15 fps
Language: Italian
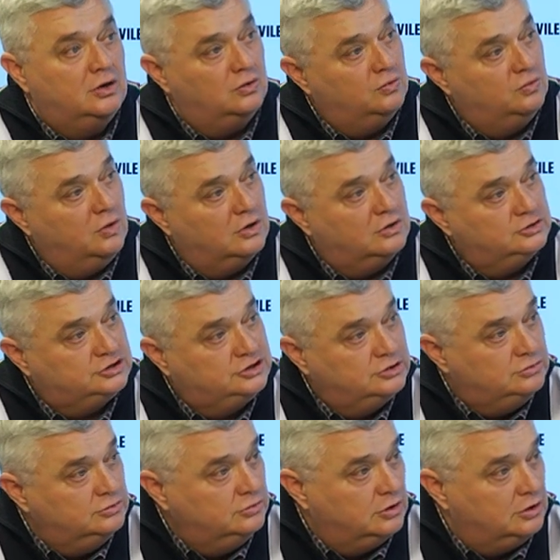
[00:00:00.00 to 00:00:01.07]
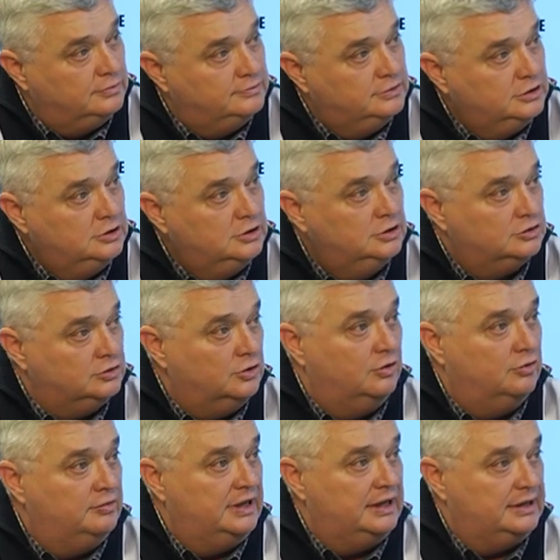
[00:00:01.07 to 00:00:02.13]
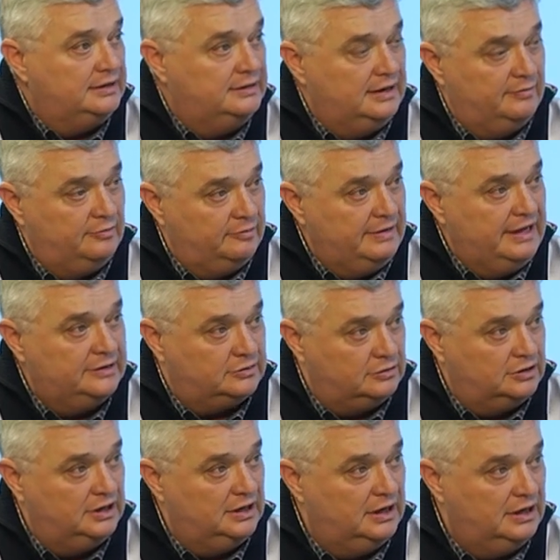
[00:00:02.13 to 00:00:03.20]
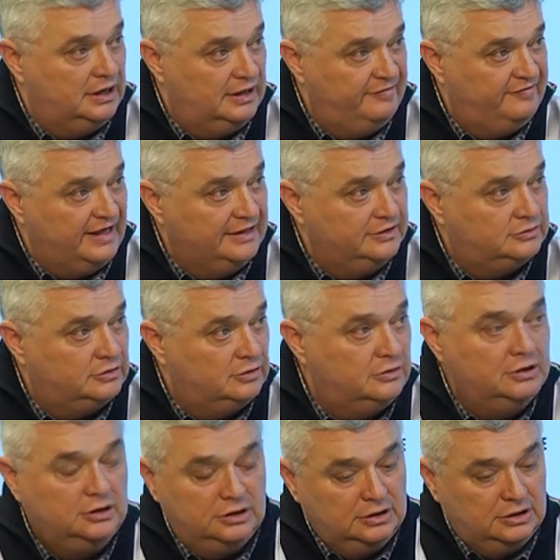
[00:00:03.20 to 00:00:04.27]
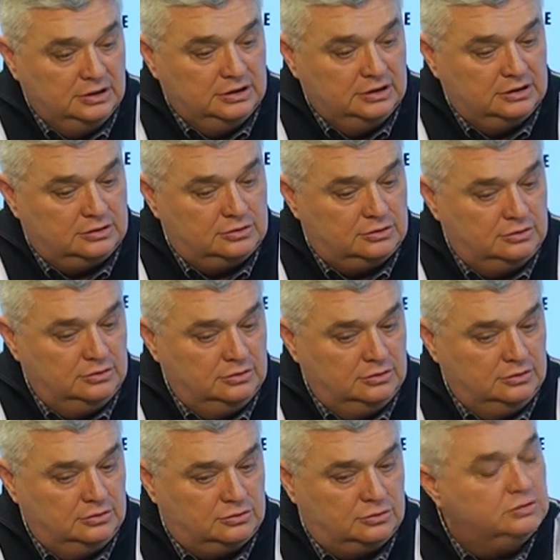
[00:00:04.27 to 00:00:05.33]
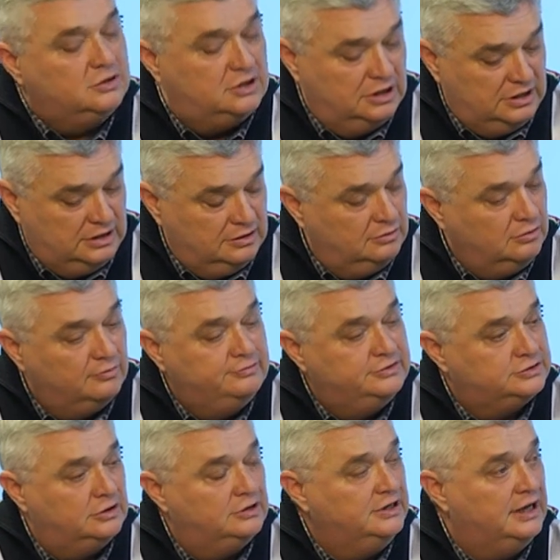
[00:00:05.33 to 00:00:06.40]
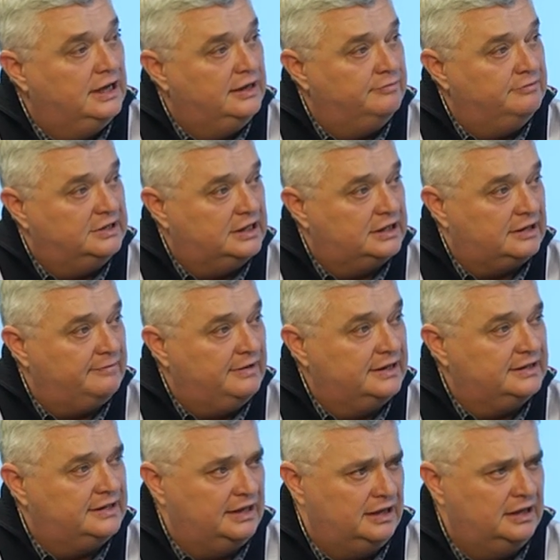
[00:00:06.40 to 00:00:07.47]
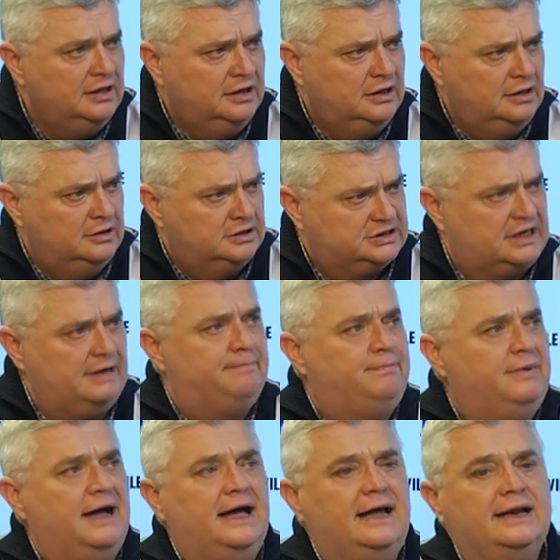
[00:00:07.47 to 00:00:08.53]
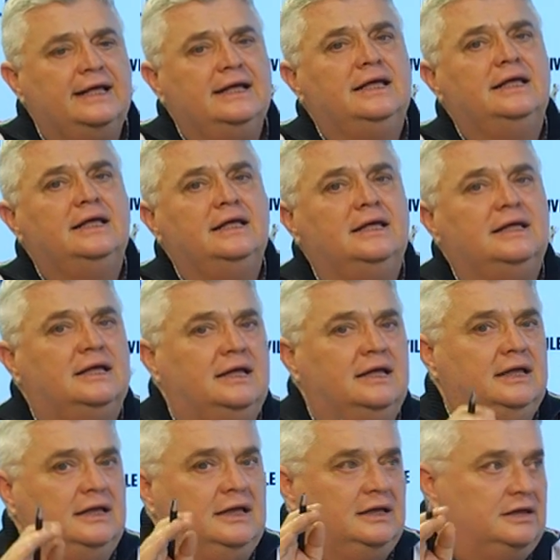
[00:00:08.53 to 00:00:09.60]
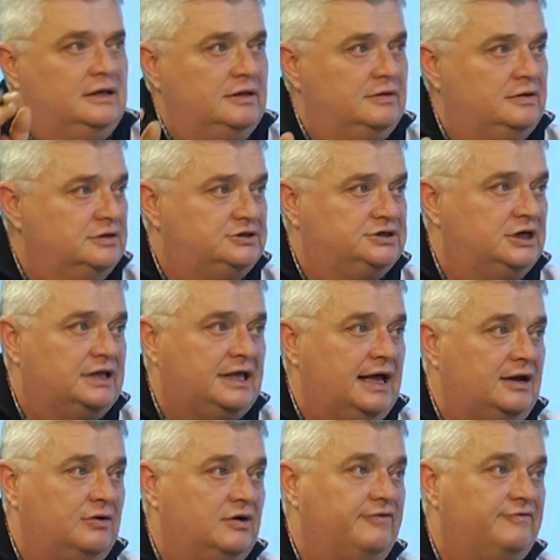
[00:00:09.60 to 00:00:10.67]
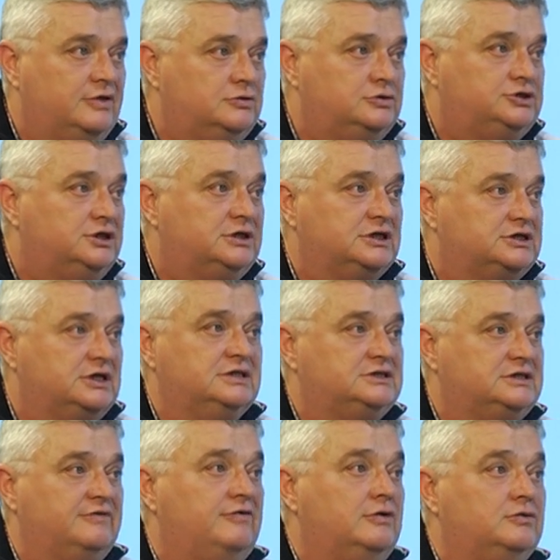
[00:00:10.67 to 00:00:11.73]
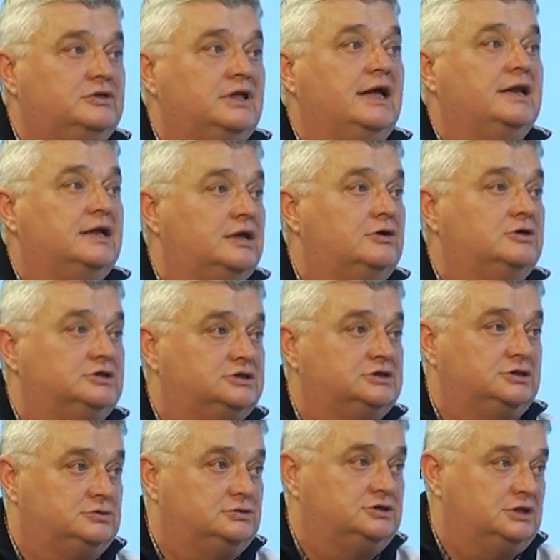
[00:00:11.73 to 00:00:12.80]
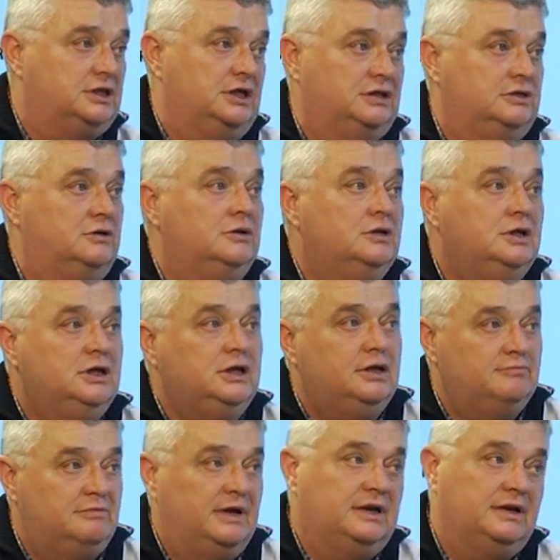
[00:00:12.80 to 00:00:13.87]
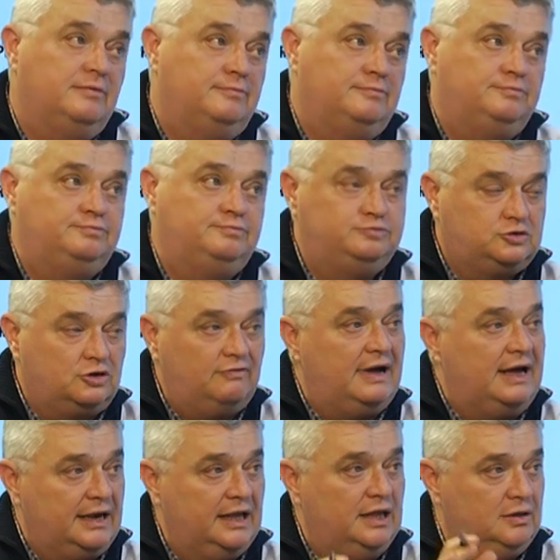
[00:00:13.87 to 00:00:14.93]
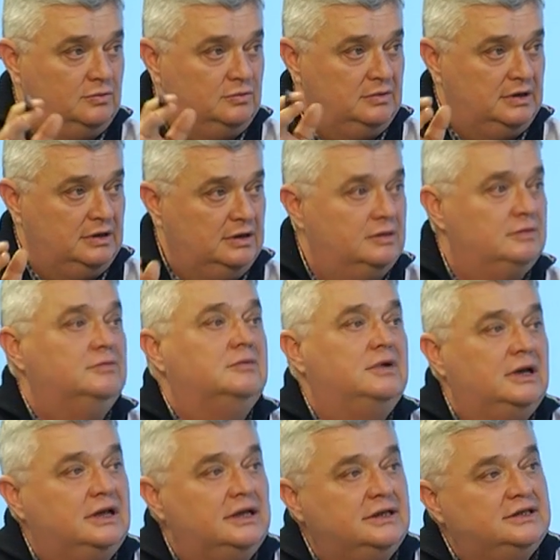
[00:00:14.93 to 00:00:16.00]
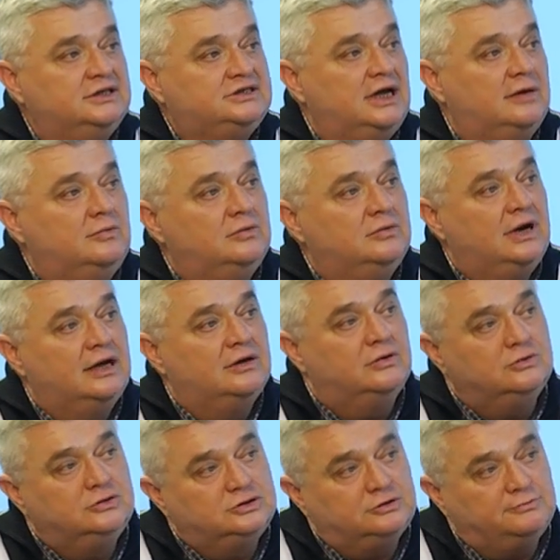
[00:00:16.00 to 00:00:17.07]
un luogo sicuro dove nel momento dell'evento tutte, non bisogna immediatamente scappare e cercare una via d'uscita senza valutare che cosa sta succedendo, ma trovare un, un, diciamo, un angolo di